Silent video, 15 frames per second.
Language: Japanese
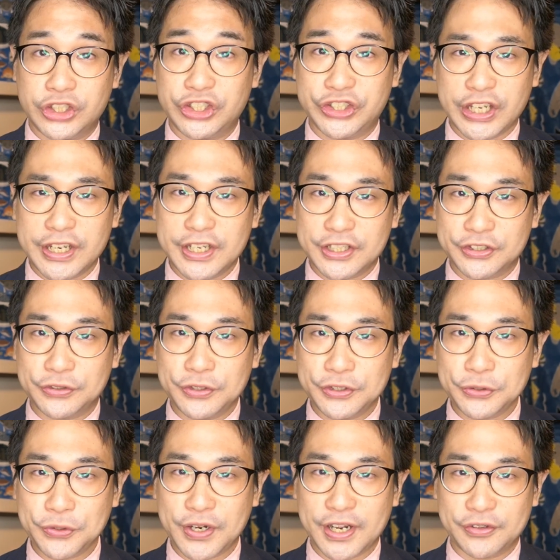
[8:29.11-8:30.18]
実際に水
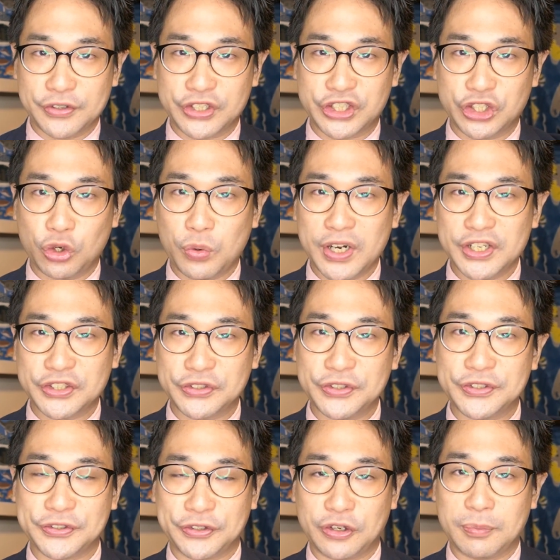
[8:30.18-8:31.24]
族館のシロワニ
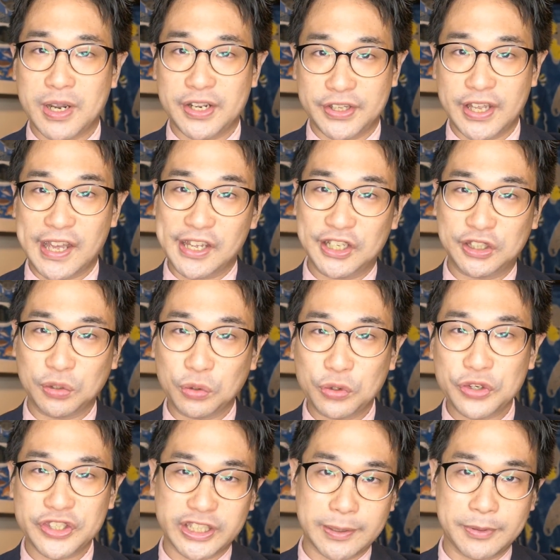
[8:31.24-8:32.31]
水槽の前で人
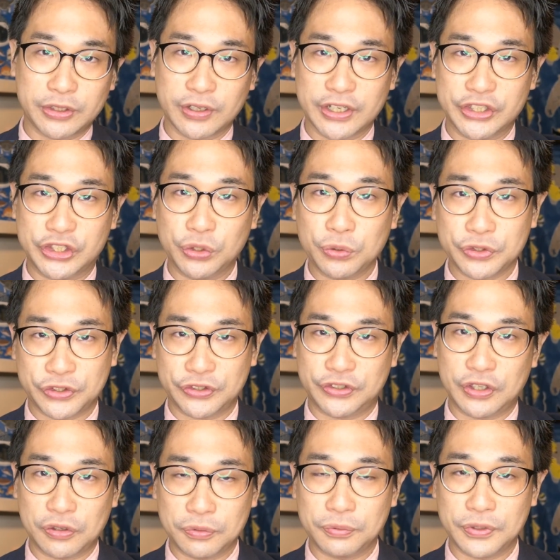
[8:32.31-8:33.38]
食いザメとか上手っ
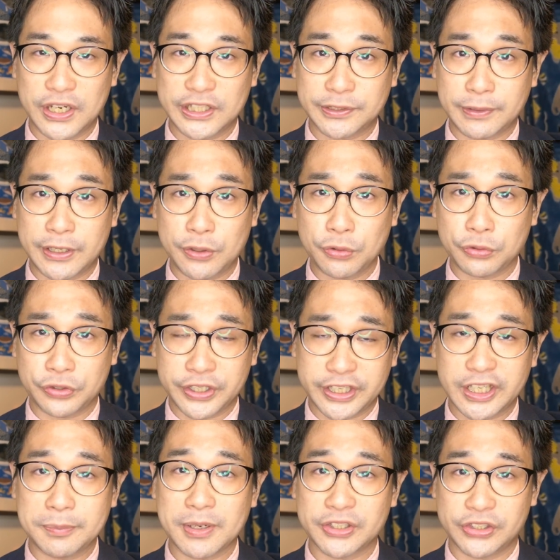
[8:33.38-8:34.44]
ていうフレーズはよく聞
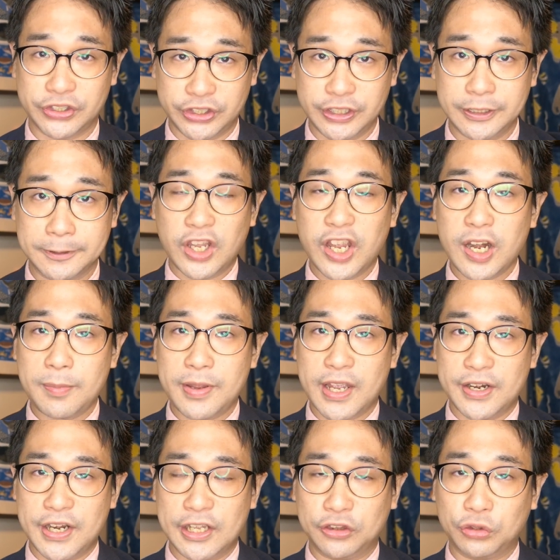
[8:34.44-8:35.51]
きますし、テレビ
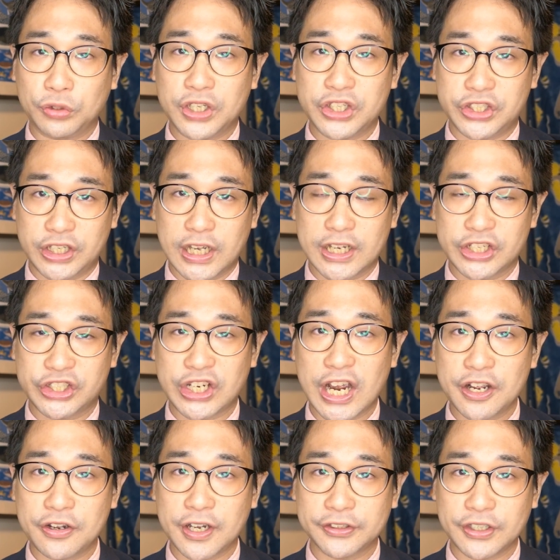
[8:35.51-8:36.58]
やネット記事が
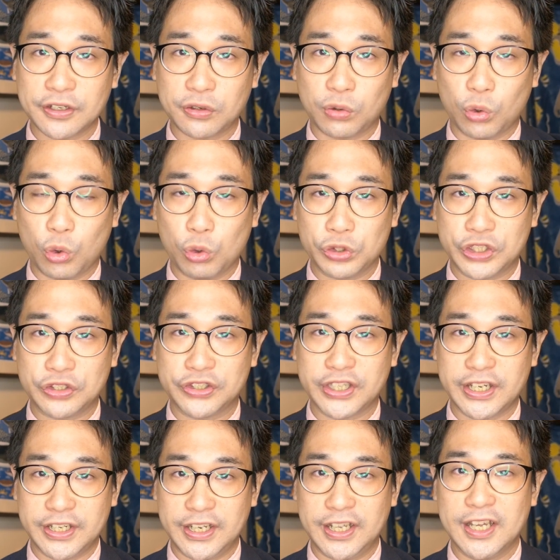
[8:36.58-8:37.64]
シャークアタックを報じる
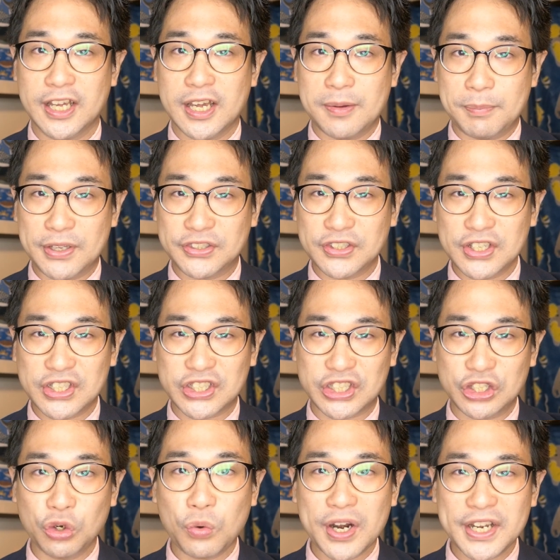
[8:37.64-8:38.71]
際に別に
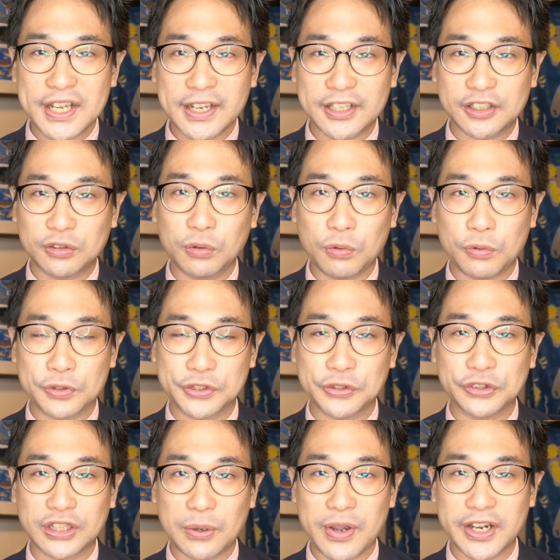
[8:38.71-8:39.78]
シロワニが人を
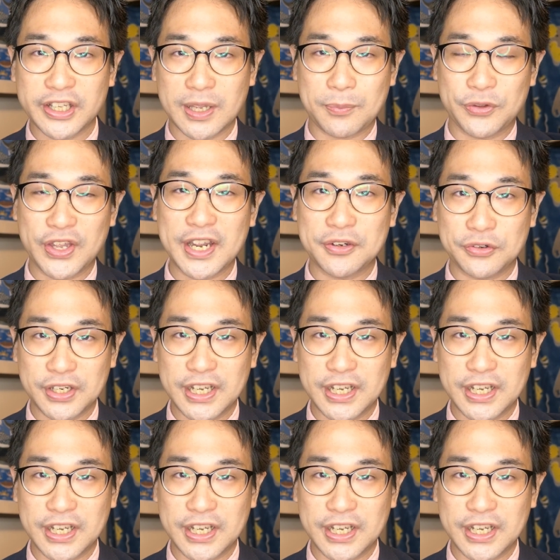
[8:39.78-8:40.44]
襲ったわけでもないの